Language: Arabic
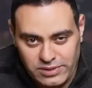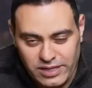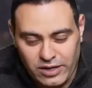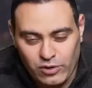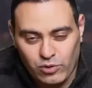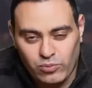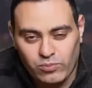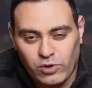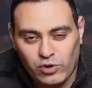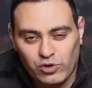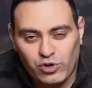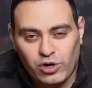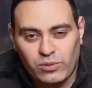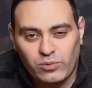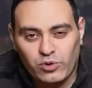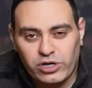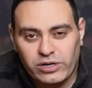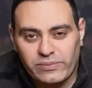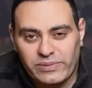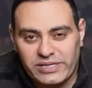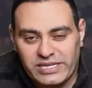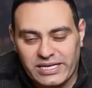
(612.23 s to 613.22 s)
او الموضوع
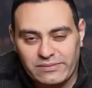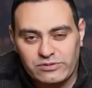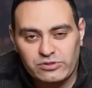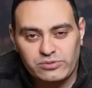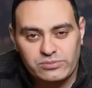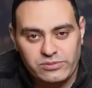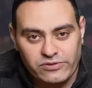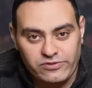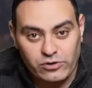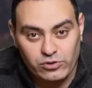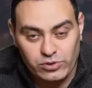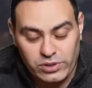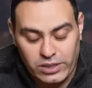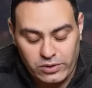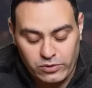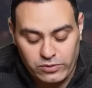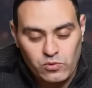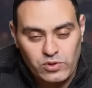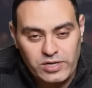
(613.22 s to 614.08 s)
ممكن ما يتقلبش بتفاوض قوي